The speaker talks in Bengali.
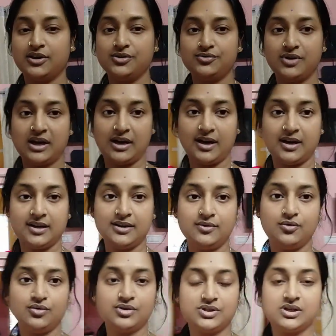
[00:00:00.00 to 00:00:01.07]
কিছু কেনাকাটি
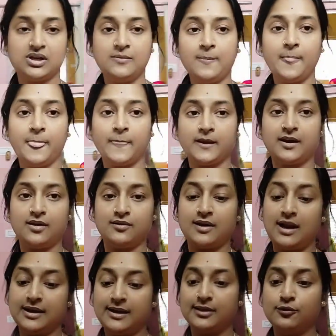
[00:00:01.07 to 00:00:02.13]
করছে কারণ
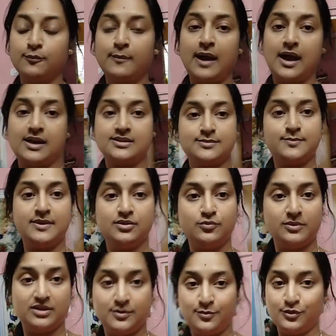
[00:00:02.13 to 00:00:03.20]
কালকে তো মা আসবে
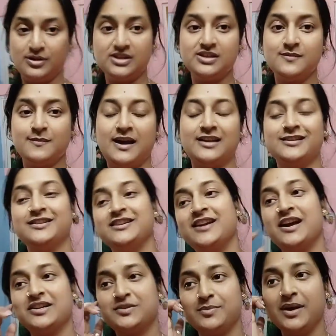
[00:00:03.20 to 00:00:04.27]
তোমাদের বলেছি মা
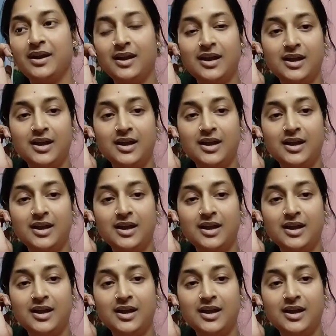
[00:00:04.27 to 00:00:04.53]
দিদিরা আসবে